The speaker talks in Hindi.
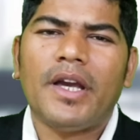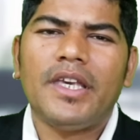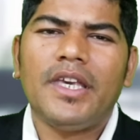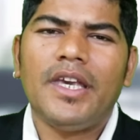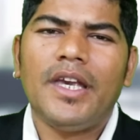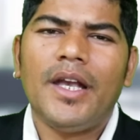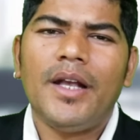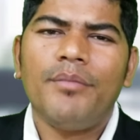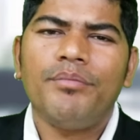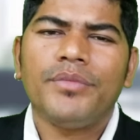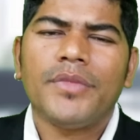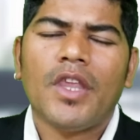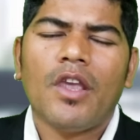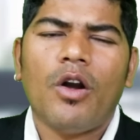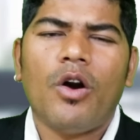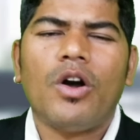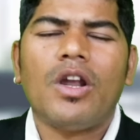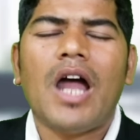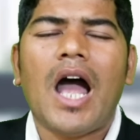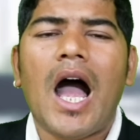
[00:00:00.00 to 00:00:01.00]
मांगी है
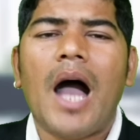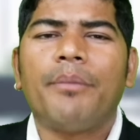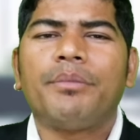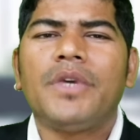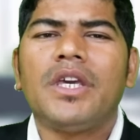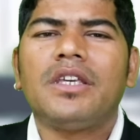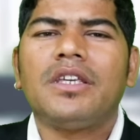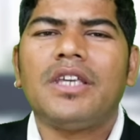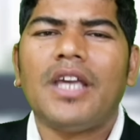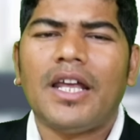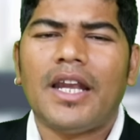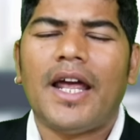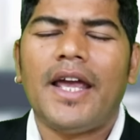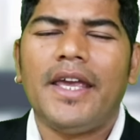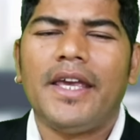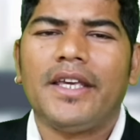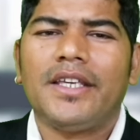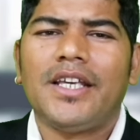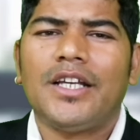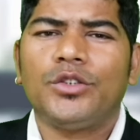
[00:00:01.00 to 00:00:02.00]
और आपकी क्या राय
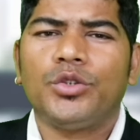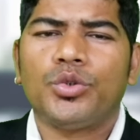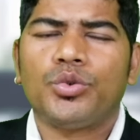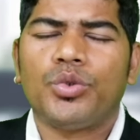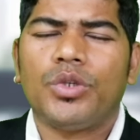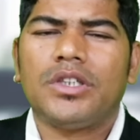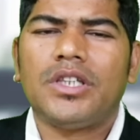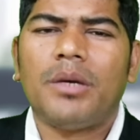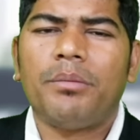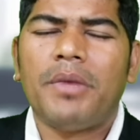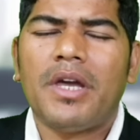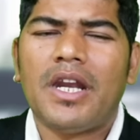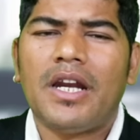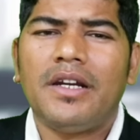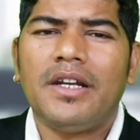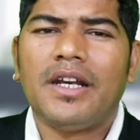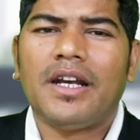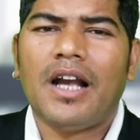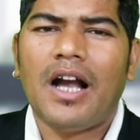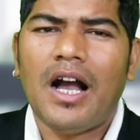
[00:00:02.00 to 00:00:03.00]
है क्या जो श्वेता मेहरा
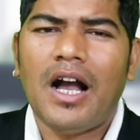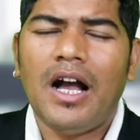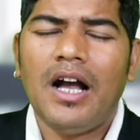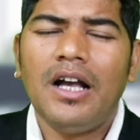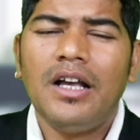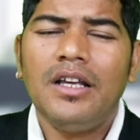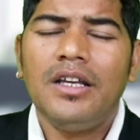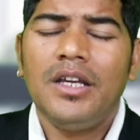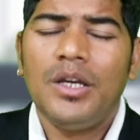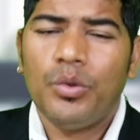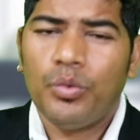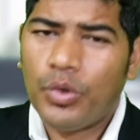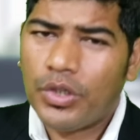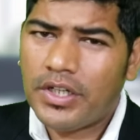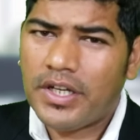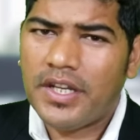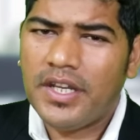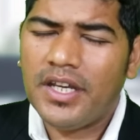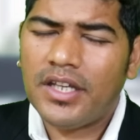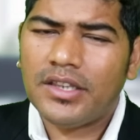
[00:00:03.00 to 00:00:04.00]
ने कहा वो
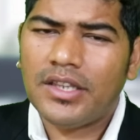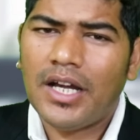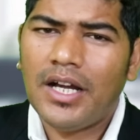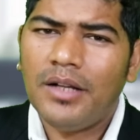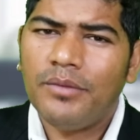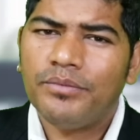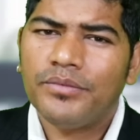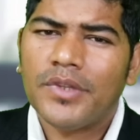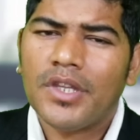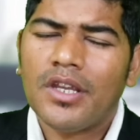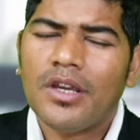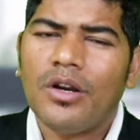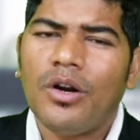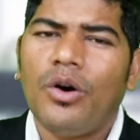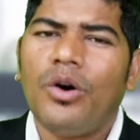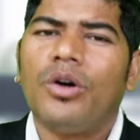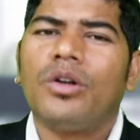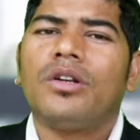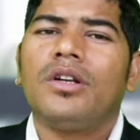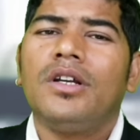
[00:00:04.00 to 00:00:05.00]
ठीक था
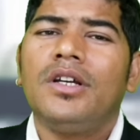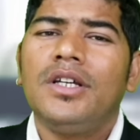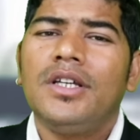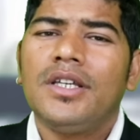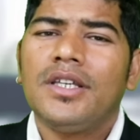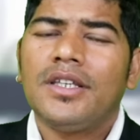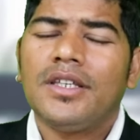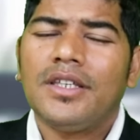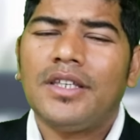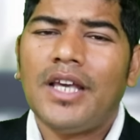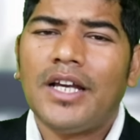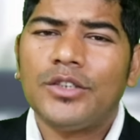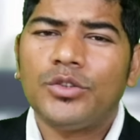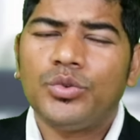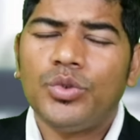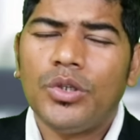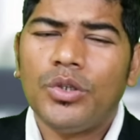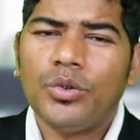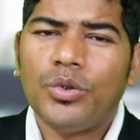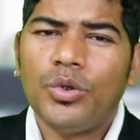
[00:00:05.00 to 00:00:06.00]
और क्या
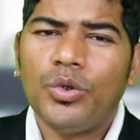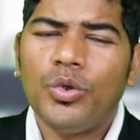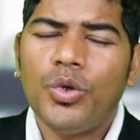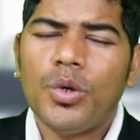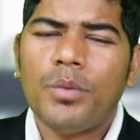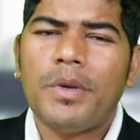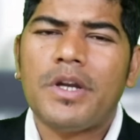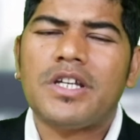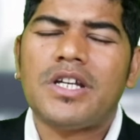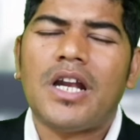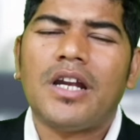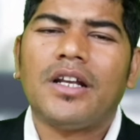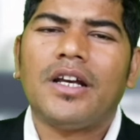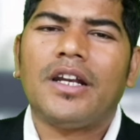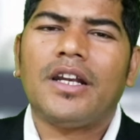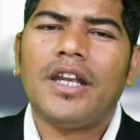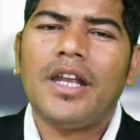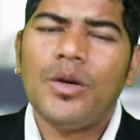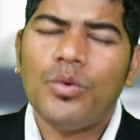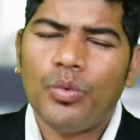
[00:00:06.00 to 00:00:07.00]
जो इनको लोग परेशान
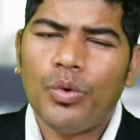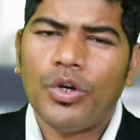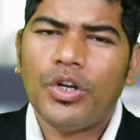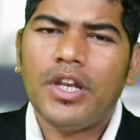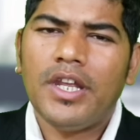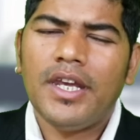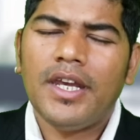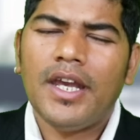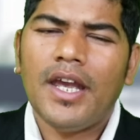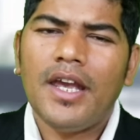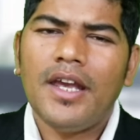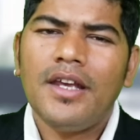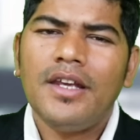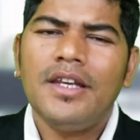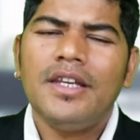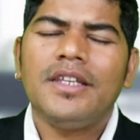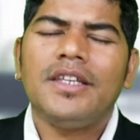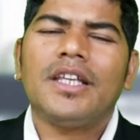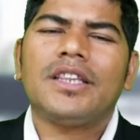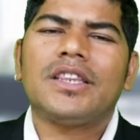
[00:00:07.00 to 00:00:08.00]
कर रहे हैं वो ठीक है
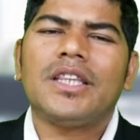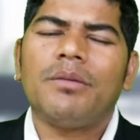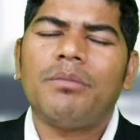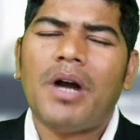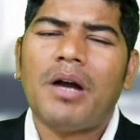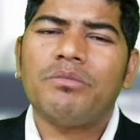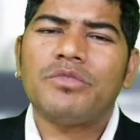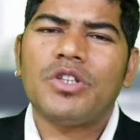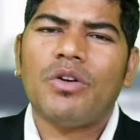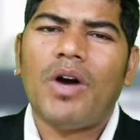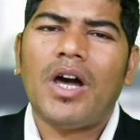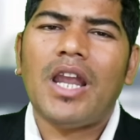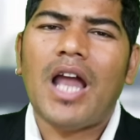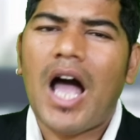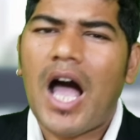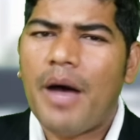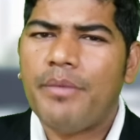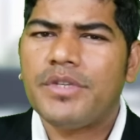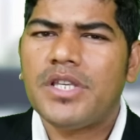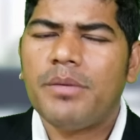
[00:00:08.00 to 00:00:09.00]
ये तमाम सवाल
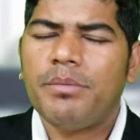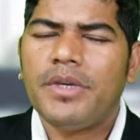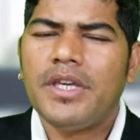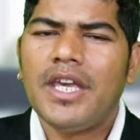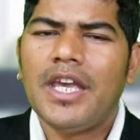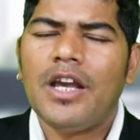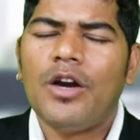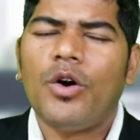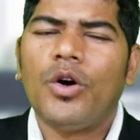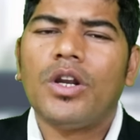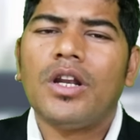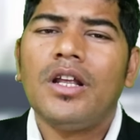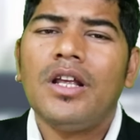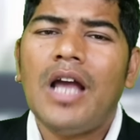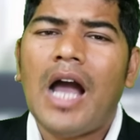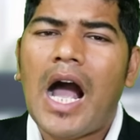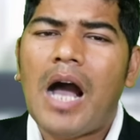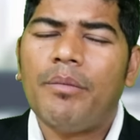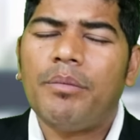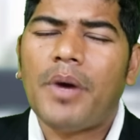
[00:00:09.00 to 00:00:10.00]
आपसे भी हैं और
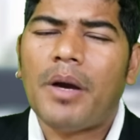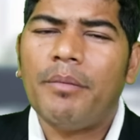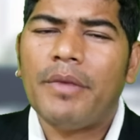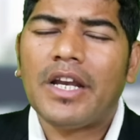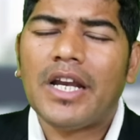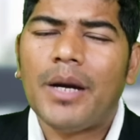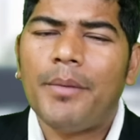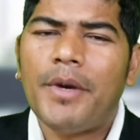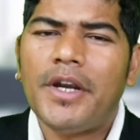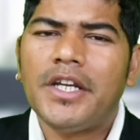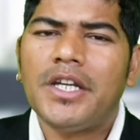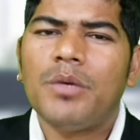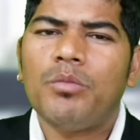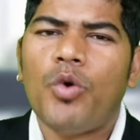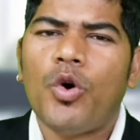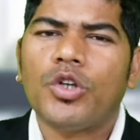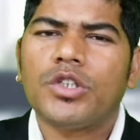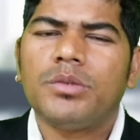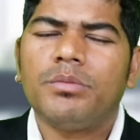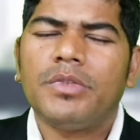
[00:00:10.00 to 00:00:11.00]
आप हमें कमेंट
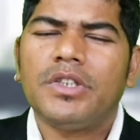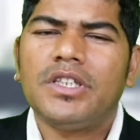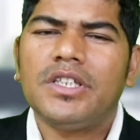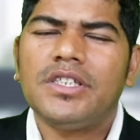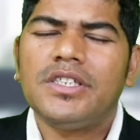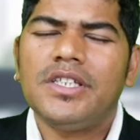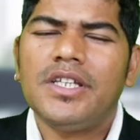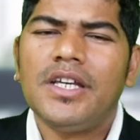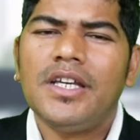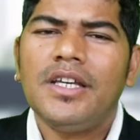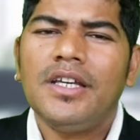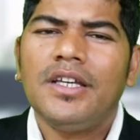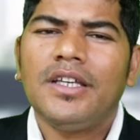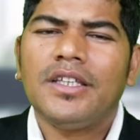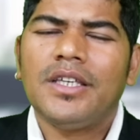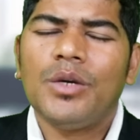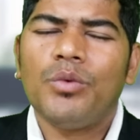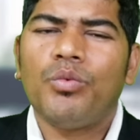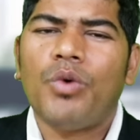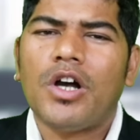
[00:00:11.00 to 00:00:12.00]
बॉक्स में दीजिए
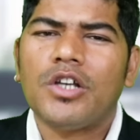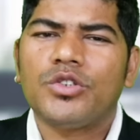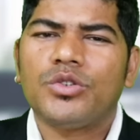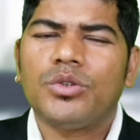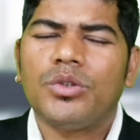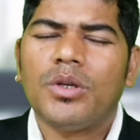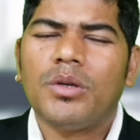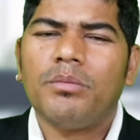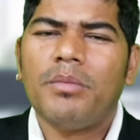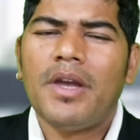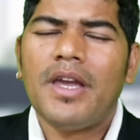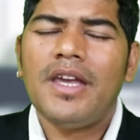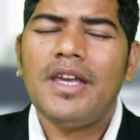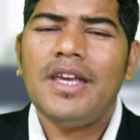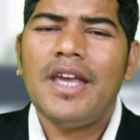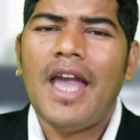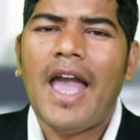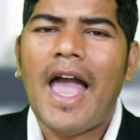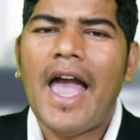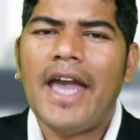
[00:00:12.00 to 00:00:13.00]
कि वास्तविक में
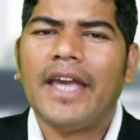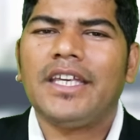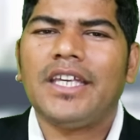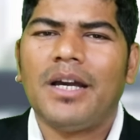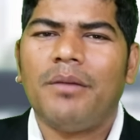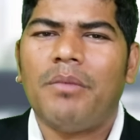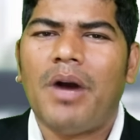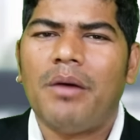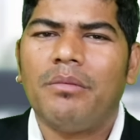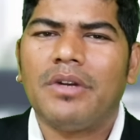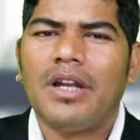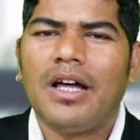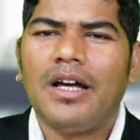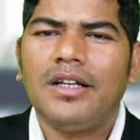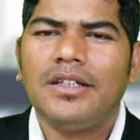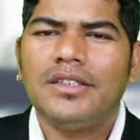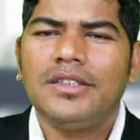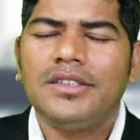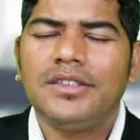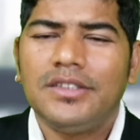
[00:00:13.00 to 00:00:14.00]
है क्या मामला